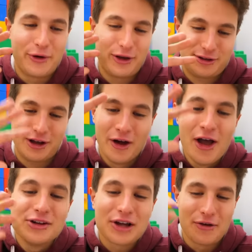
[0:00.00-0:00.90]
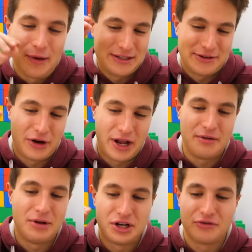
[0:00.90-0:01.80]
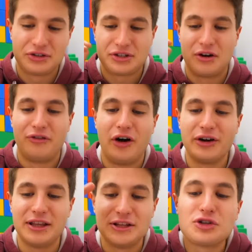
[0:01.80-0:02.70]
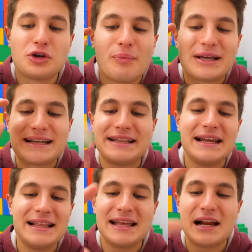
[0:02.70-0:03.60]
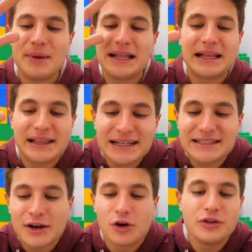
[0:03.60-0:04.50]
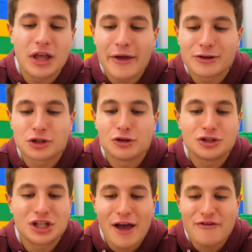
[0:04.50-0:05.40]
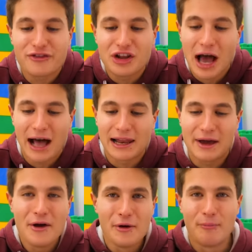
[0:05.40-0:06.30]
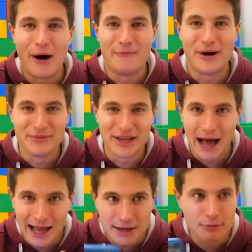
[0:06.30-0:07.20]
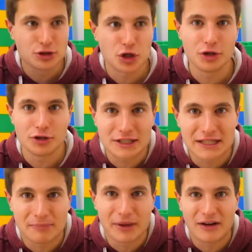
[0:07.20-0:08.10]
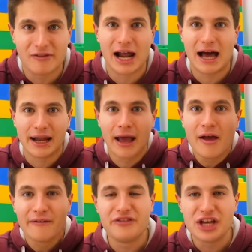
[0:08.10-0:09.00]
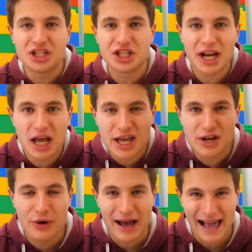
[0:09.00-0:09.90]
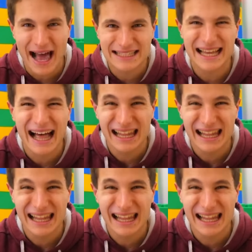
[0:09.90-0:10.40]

questo Cioè io pensavo che i nemici fossero forti Sono passati letteralmente 3 secondi e io sono già in finale Mamma mia Il mio sogno si sta per avverare Vincere in una casa